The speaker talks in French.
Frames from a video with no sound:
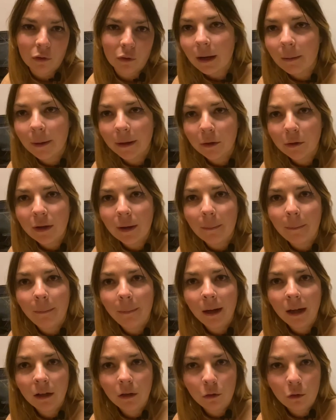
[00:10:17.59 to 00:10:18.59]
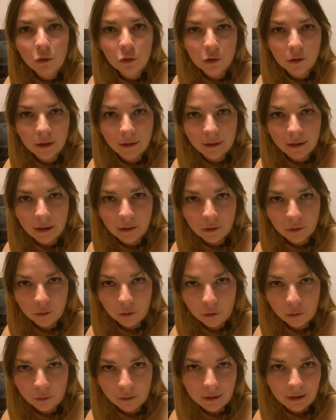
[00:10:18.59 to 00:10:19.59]
Donc maintenant, il y a plein d'autres choses
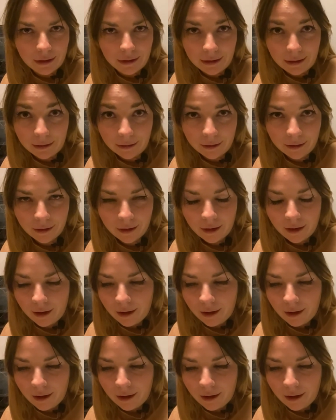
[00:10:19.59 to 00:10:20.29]
intéressantes qui ont été dites.